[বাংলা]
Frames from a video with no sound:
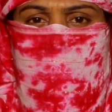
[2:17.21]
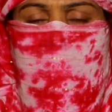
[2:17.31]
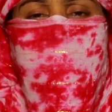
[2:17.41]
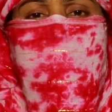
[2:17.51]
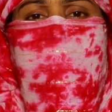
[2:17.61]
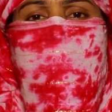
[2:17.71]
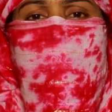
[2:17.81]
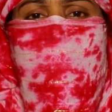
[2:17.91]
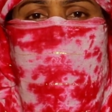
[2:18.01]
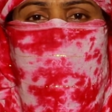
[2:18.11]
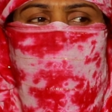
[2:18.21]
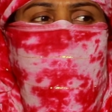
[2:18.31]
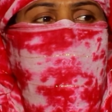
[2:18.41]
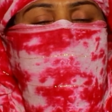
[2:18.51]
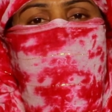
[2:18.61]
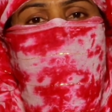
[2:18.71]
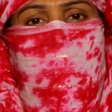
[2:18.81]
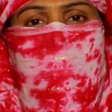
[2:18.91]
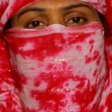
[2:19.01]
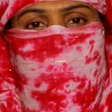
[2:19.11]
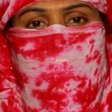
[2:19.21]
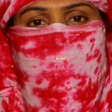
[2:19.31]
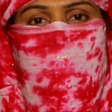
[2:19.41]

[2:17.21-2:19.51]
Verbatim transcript: খালি মেয়েটার দোষ কেন তোমাদের ছেলে কি ভালো